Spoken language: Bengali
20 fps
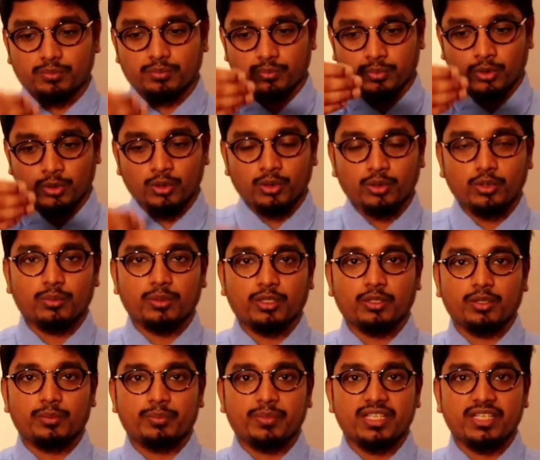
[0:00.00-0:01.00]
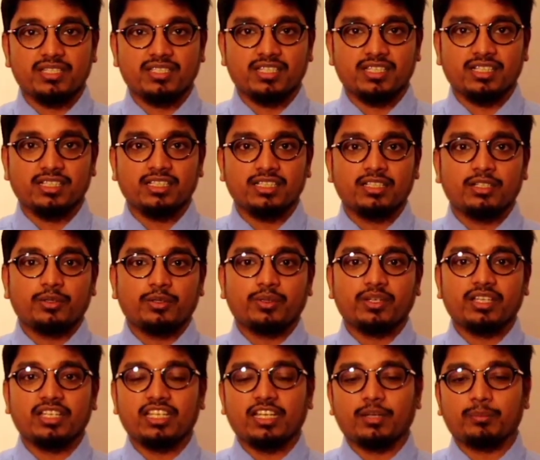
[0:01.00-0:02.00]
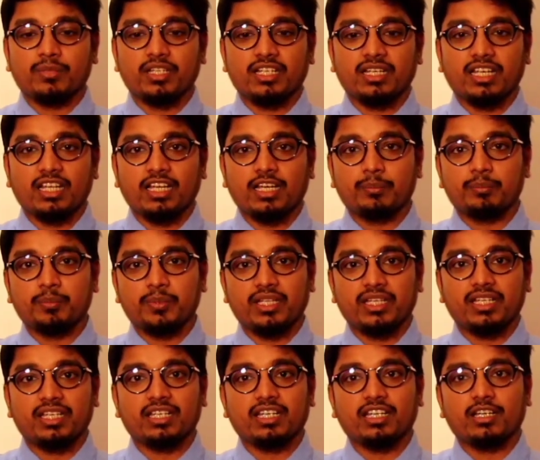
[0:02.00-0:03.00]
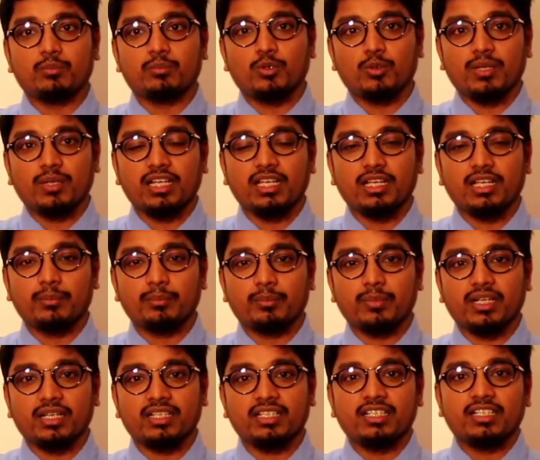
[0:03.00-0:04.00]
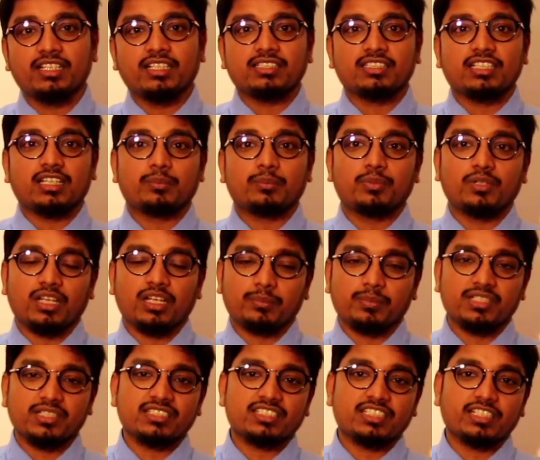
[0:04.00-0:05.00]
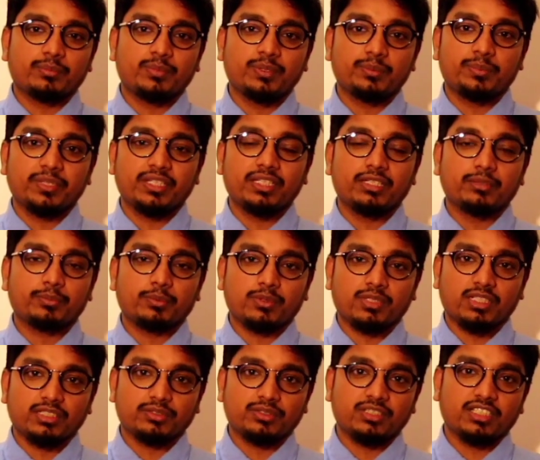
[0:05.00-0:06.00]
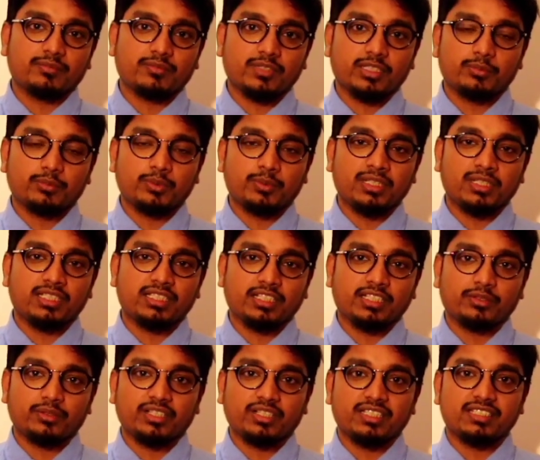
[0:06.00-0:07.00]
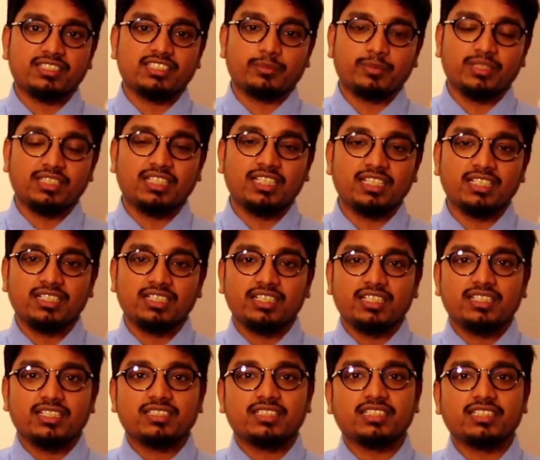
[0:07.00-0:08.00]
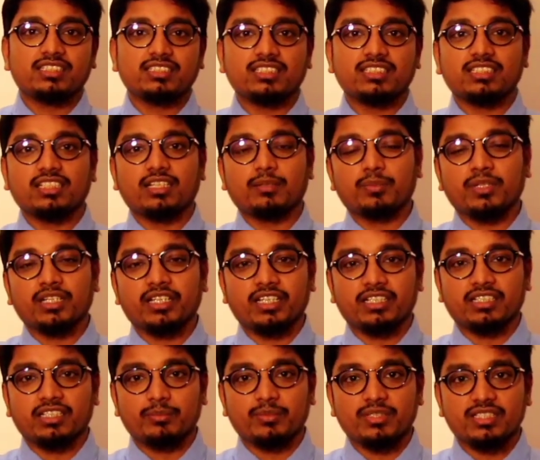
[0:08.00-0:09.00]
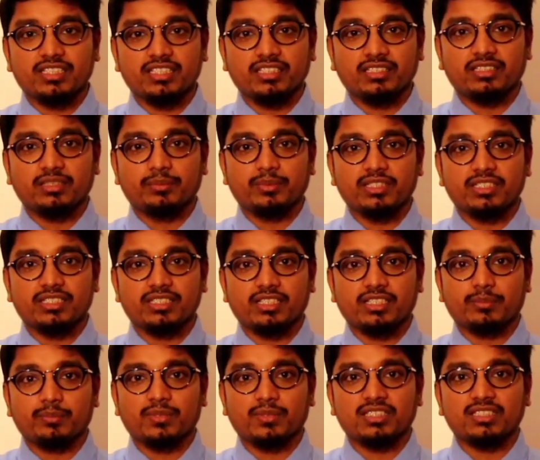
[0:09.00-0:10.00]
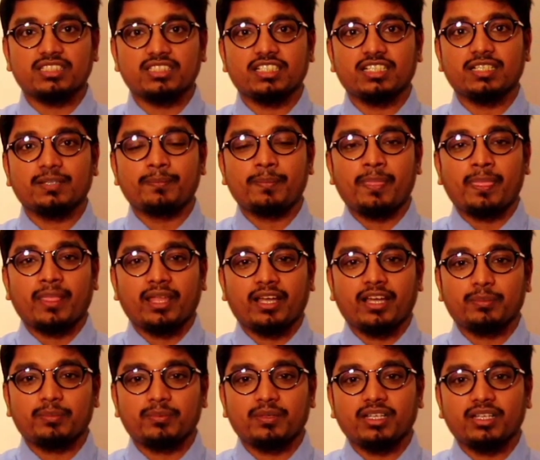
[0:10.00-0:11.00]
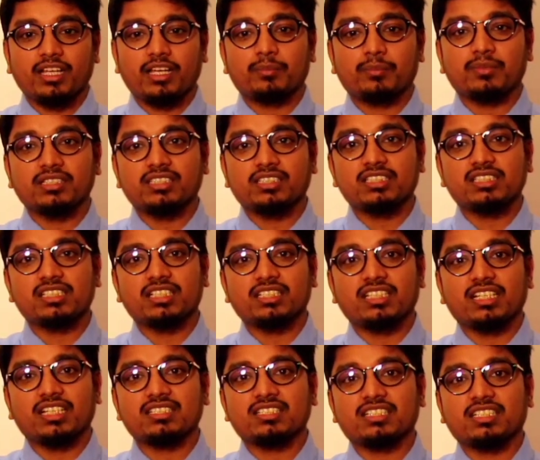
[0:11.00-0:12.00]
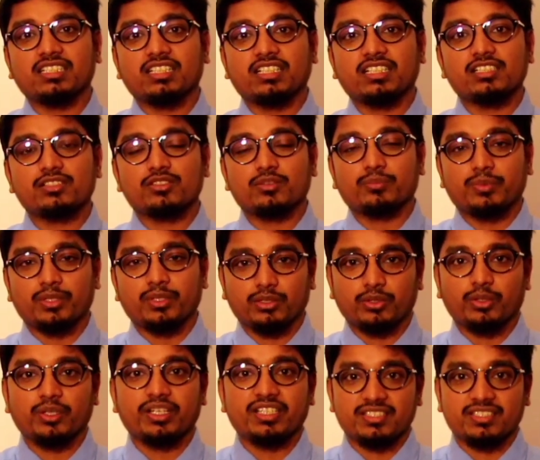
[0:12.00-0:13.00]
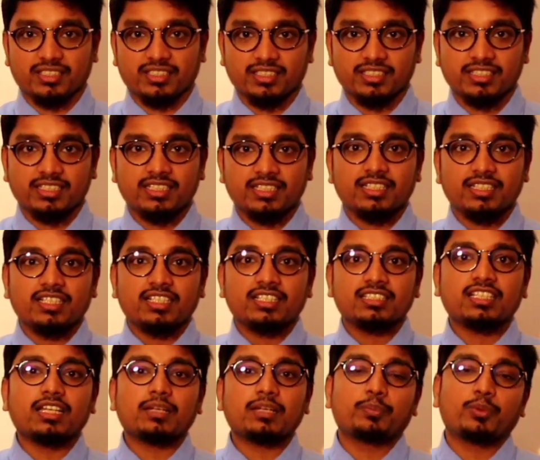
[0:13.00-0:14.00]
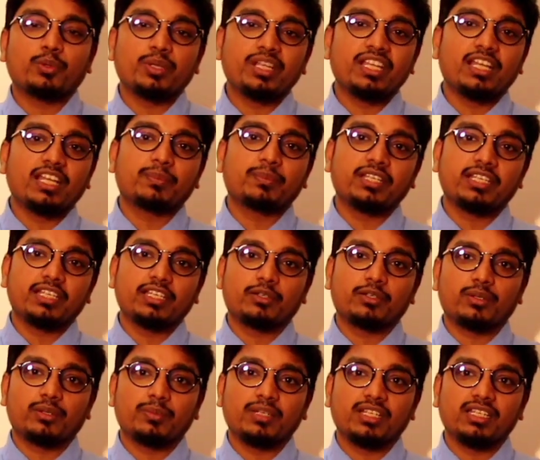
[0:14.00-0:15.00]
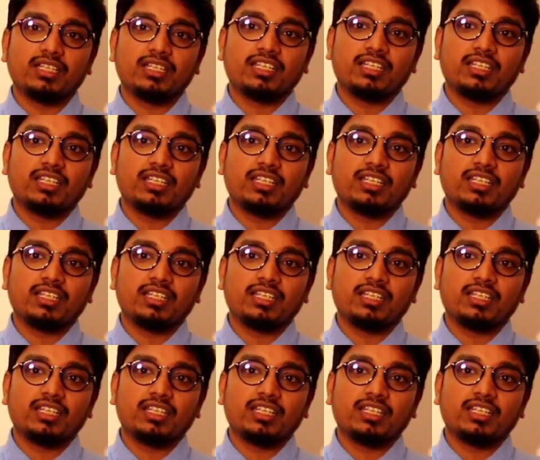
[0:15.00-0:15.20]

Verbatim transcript: পূরণ করবেন ওই পেজটা ওইখানে আপনার নাম ঠিকানা মোবাইল নাম্বার তারপর আপনার সেভি পিডিএফ করা যদি আপনার মোবাইলে থাকে ওইখানে সেভি দিলে সাথে সাথে আপনাকে একটা মেসেজ দিবে স্টাফ মাস যে আপনি আমাদের সাথে আজকে থেকে সম্পৃক্ত হয়েছেন তারপরেই আপনি কি করবেন